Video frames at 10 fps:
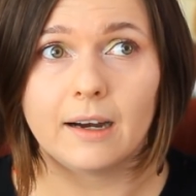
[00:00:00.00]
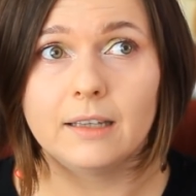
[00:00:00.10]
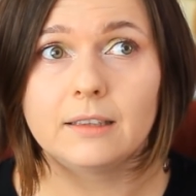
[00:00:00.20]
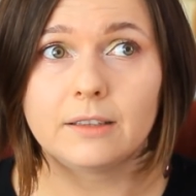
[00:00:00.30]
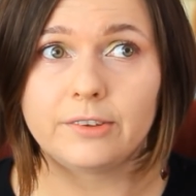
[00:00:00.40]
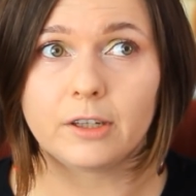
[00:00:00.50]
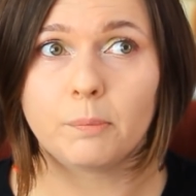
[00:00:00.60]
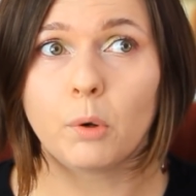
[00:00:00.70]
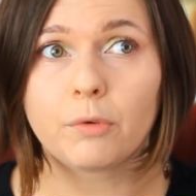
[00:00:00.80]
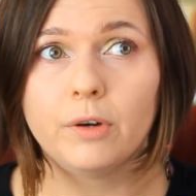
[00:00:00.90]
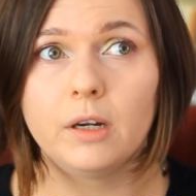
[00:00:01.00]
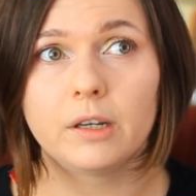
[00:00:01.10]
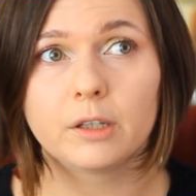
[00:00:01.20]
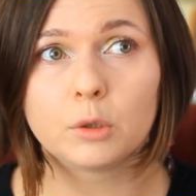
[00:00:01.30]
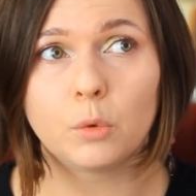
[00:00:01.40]
это до сих пор
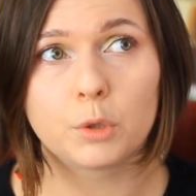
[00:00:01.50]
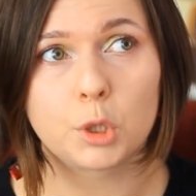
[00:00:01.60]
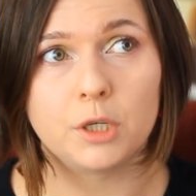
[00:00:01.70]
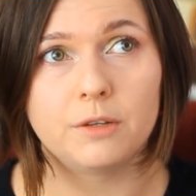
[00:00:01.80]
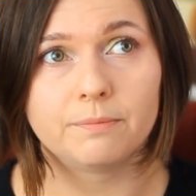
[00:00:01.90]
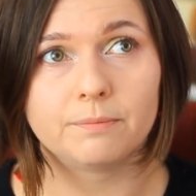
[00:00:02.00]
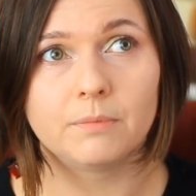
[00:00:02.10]
выглядит очень